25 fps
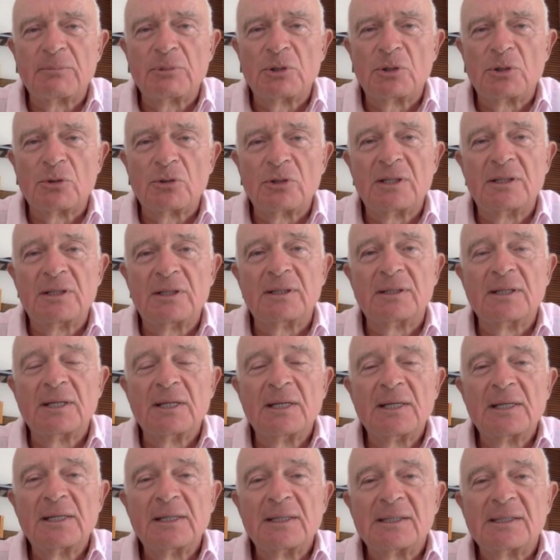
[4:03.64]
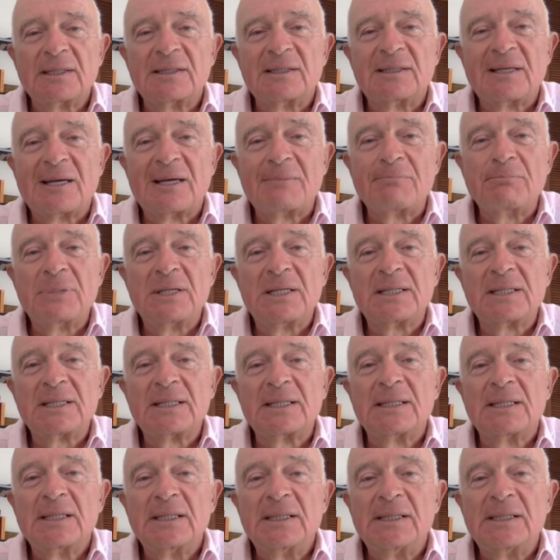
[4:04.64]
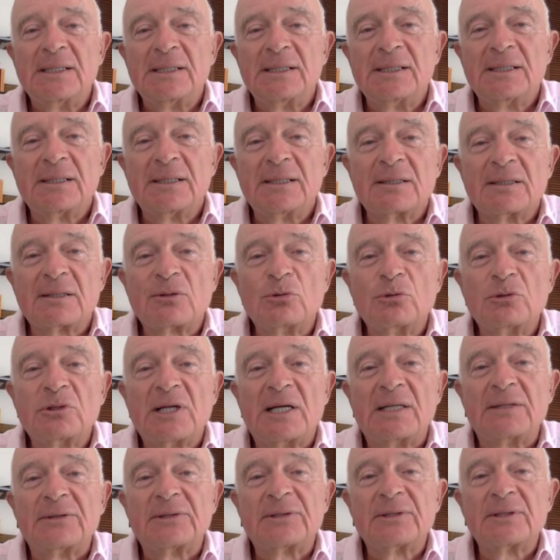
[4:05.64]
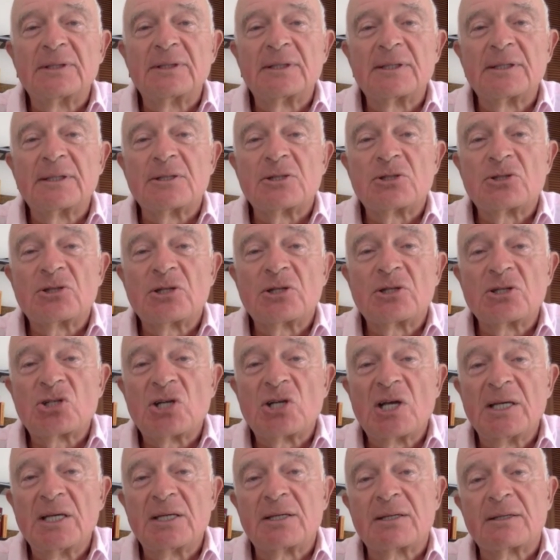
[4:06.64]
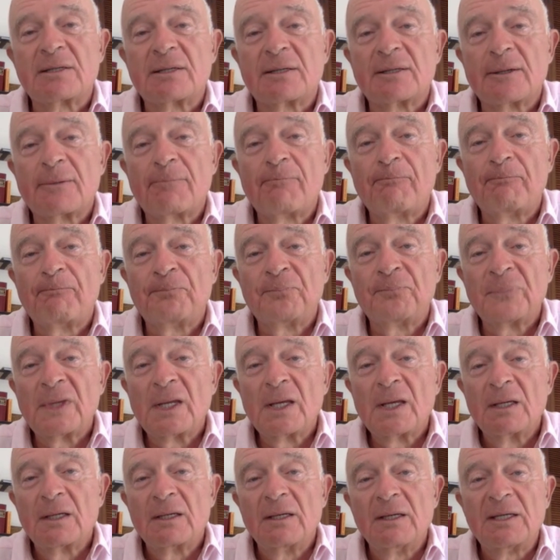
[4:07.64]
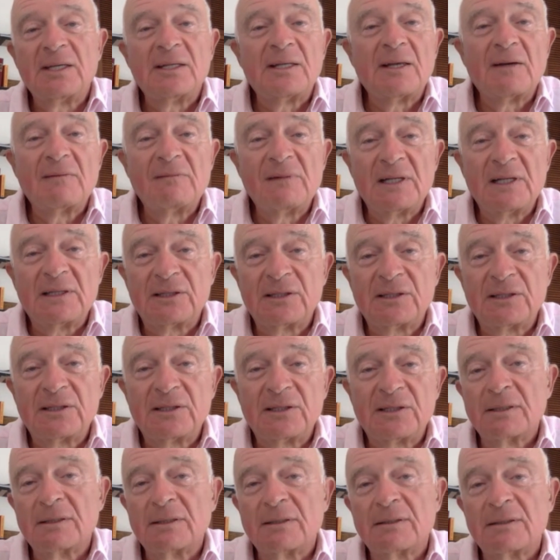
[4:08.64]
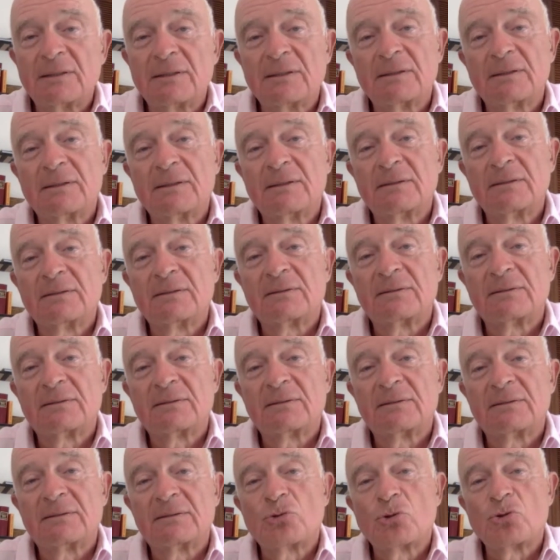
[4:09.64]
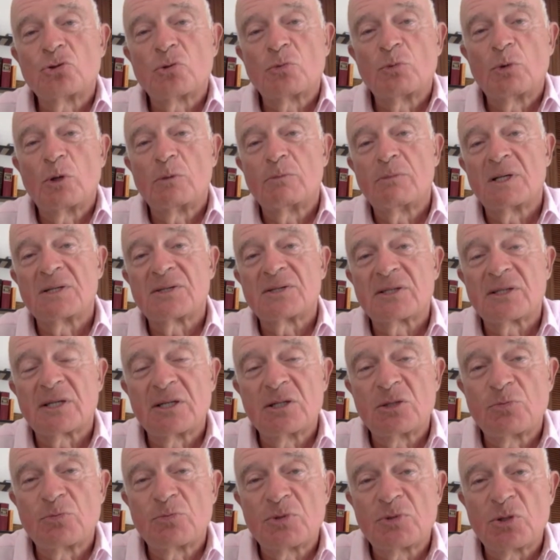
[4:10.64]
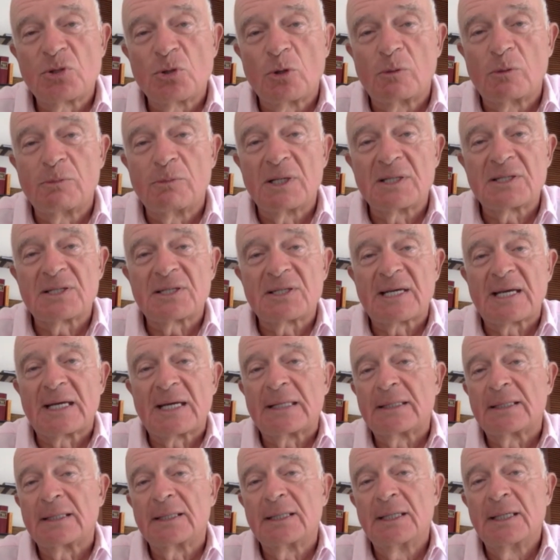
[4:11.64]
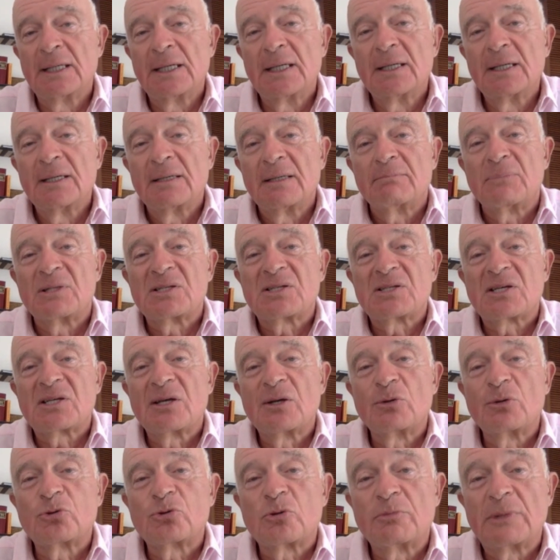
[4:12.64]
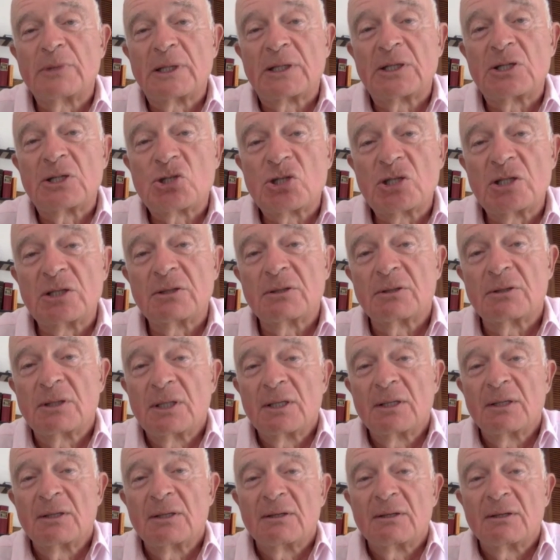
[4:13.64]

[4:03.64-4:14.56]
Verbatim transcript: 2017'den beri kullandığı işte şey iki devletli çözüm olmazsa hiçbir şey olmaz. Yani masaya oturmak için